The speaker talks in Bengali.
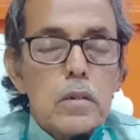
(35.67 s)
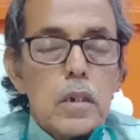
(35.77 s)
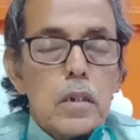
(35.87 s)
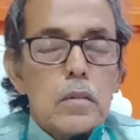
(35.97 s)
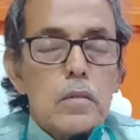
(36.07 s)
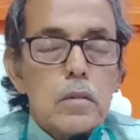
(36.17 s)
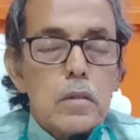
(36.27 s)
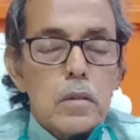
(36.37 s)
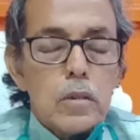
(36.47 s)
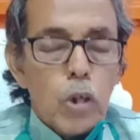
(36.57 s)
তার
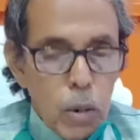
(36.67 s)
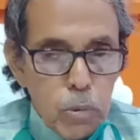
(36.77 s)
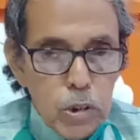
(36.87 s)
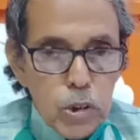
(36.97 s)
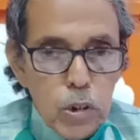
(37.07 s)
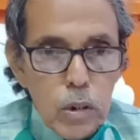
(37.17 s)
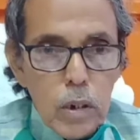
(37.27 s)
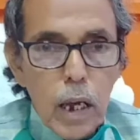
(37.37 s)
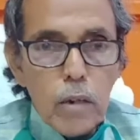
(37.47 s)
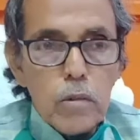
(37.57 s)
ধরা পড়েছিল
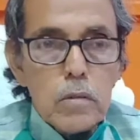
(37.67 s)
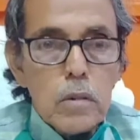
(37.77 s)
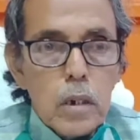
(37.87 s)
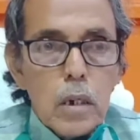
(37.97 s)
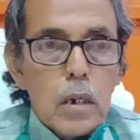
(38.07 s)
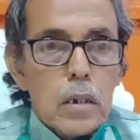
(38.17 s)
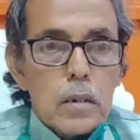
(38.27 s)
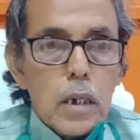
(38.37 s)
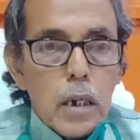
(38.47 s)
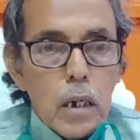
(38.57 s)
এখন
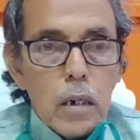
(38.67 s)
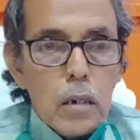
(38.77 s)
তারা